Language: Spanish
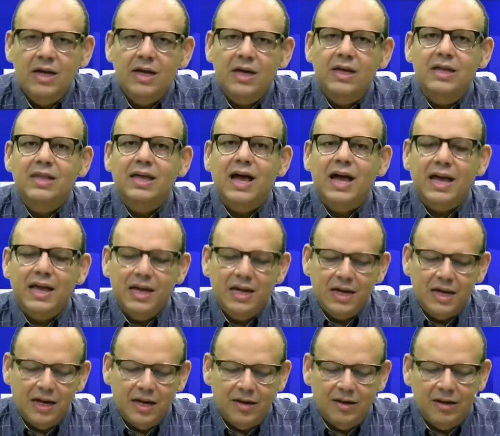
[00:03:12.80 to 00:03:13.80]
Y de ahí
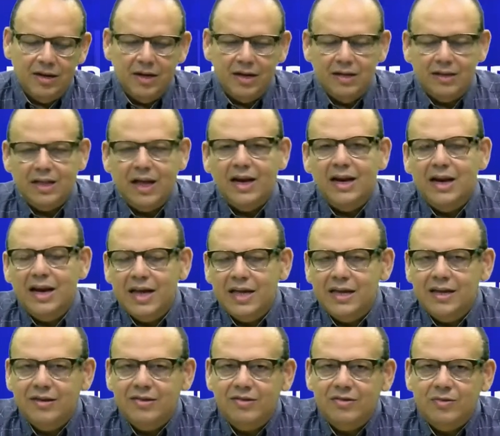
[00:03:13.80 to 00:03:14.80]
que estas
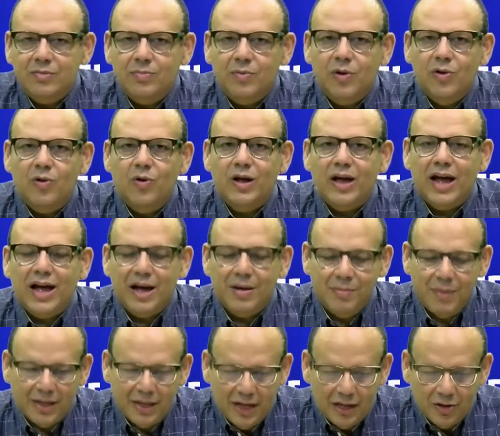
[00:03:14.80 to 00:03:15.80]
leyes, pues lo que hagan
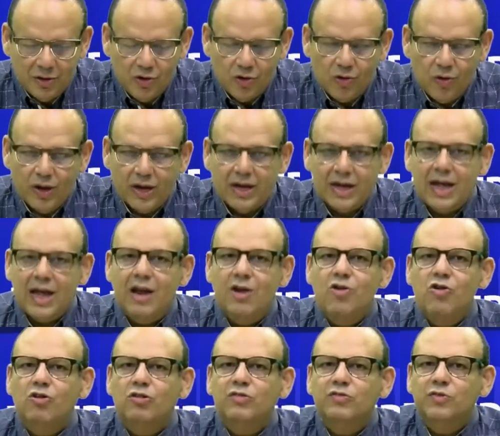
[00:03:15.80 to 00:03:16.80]
mandatorio es que
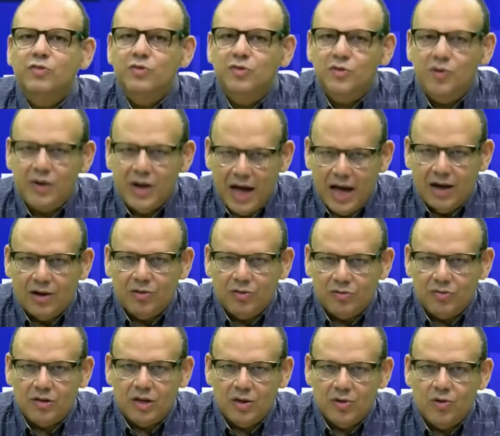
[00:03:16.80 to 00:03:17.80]
los funcionarios,
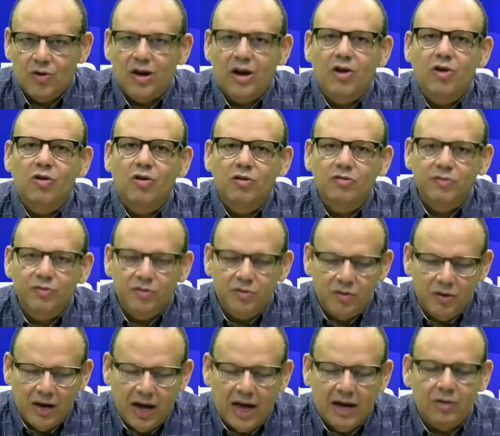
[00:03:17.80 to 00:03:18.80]
señores, los
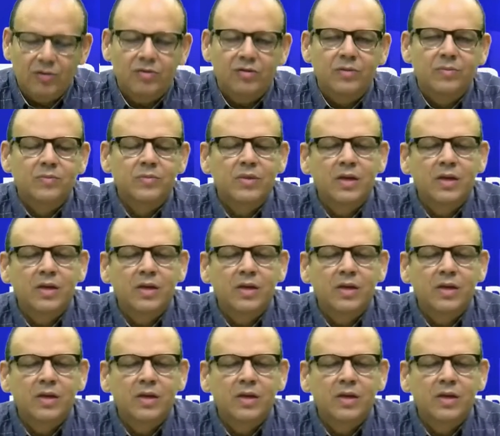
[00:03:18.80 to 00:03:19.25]
funcionarios,